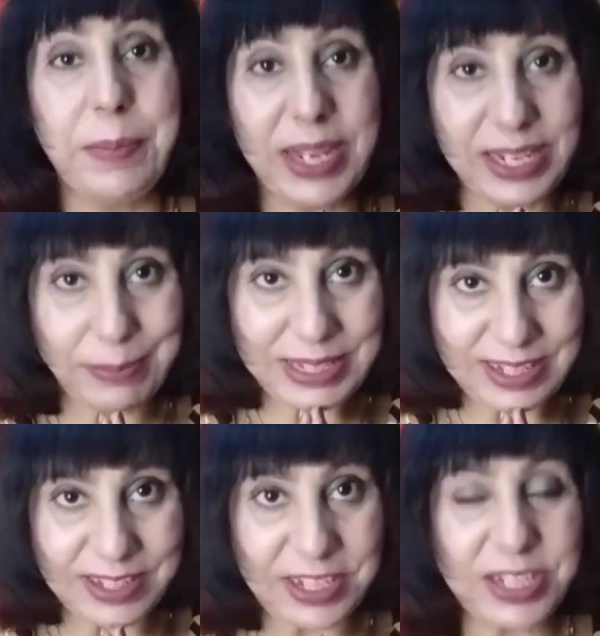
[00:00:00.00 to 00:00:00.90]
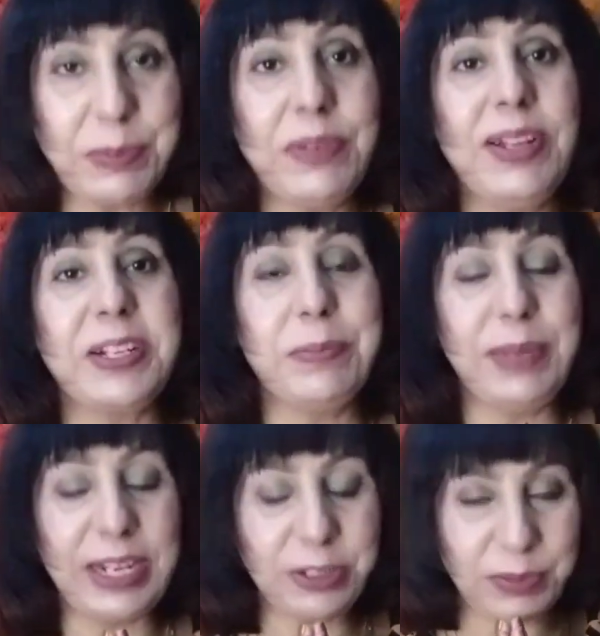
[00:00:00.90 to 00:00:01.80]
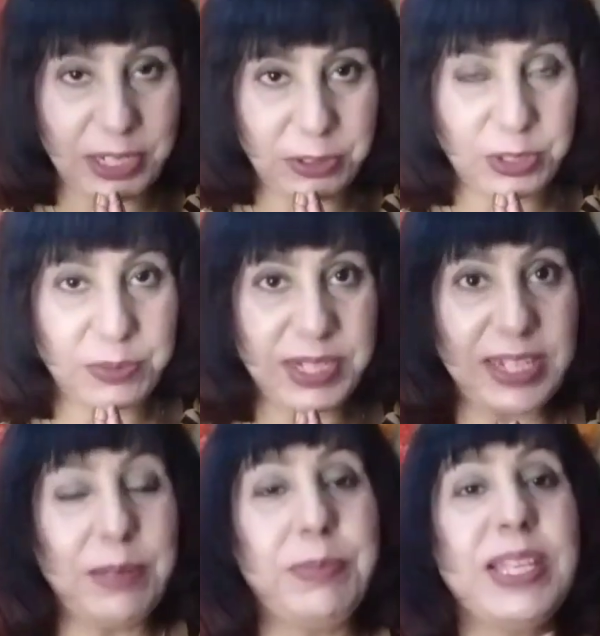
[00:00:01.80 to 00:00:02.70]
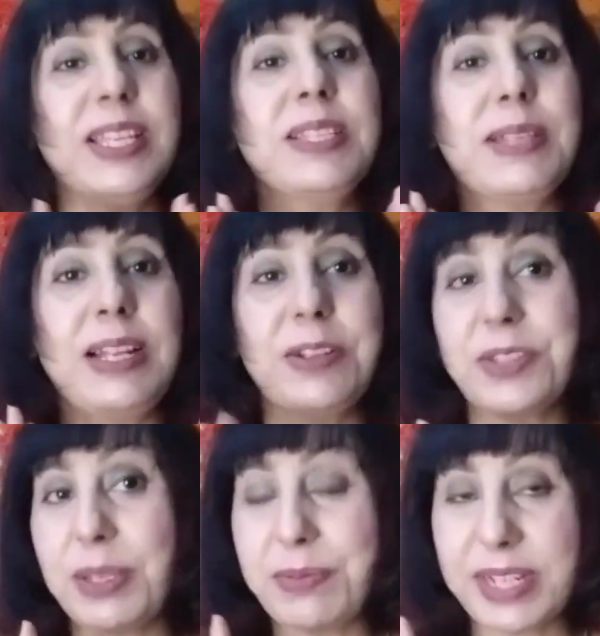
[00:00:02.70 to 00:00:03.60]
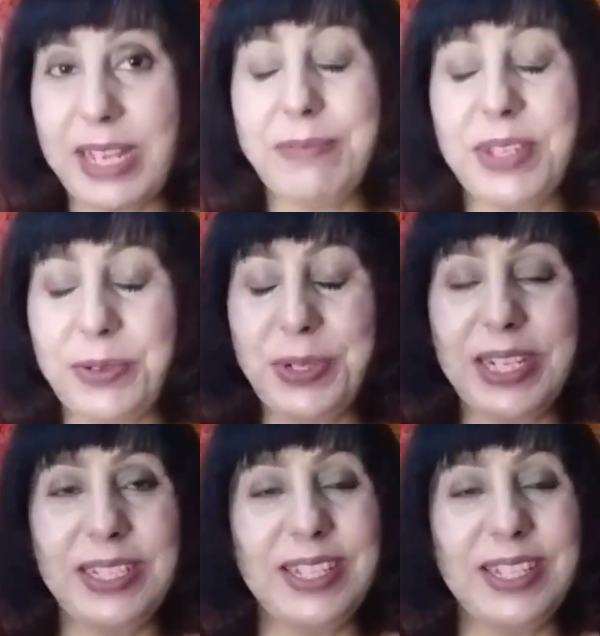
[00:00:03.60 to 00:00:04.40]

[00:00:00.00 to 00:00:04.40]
मेरा नाम है चंचा शर्मा वेलकम बैक टू माय यूट्यूब चैनल प्लीज़ चैनल को सब्सक्राइब जरूर कर